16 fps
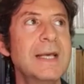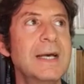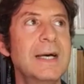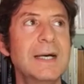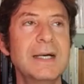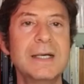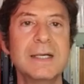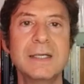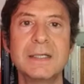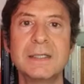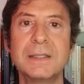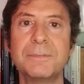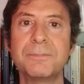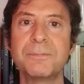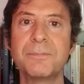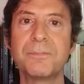
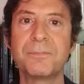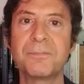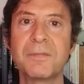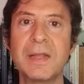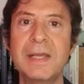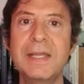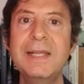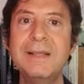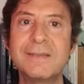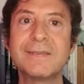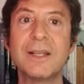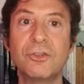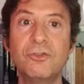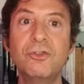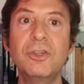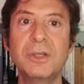ehm, il
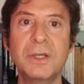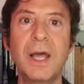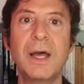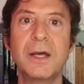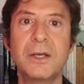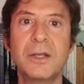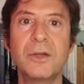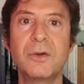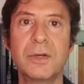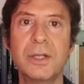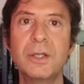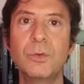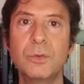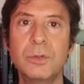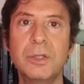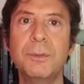Sagittario
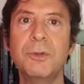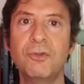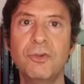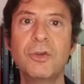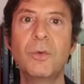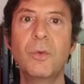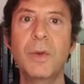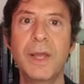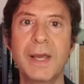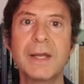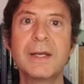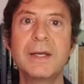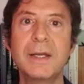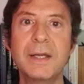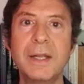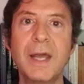negli ultimi cinque
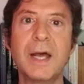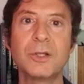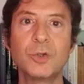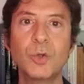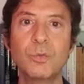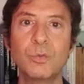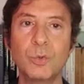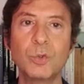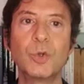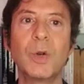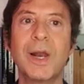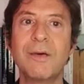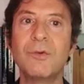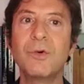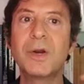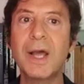anni ha dovuto
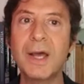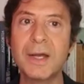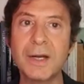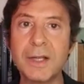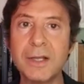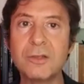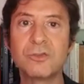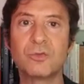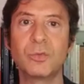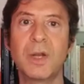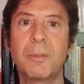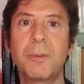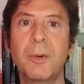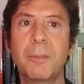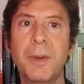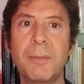lavorare sulla
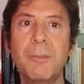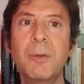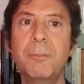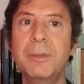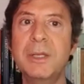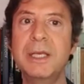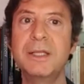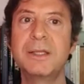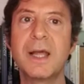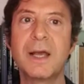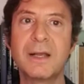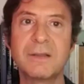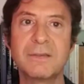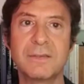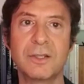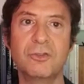propria
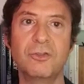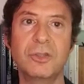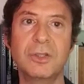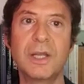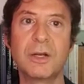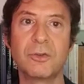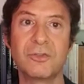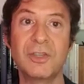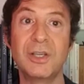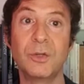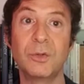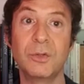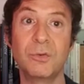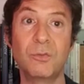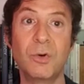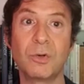mobilità, Sagittario segno
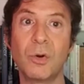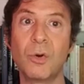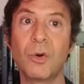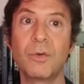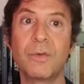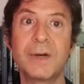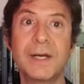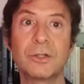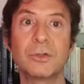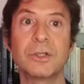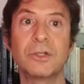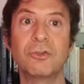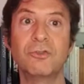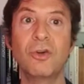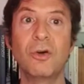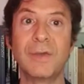di fuoco governato
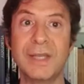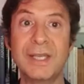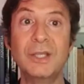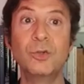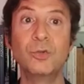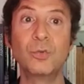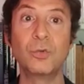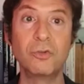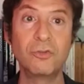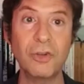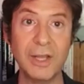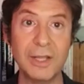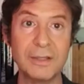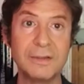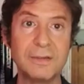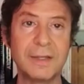da Giove,
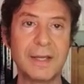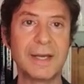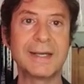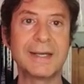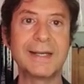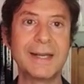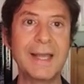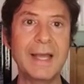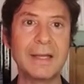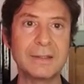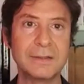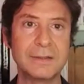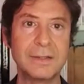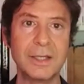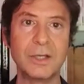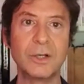indulgente,
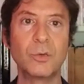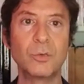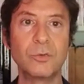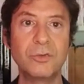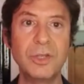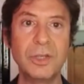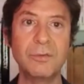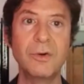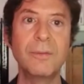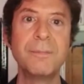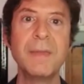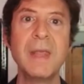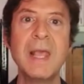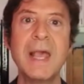aggregante, inclusivo,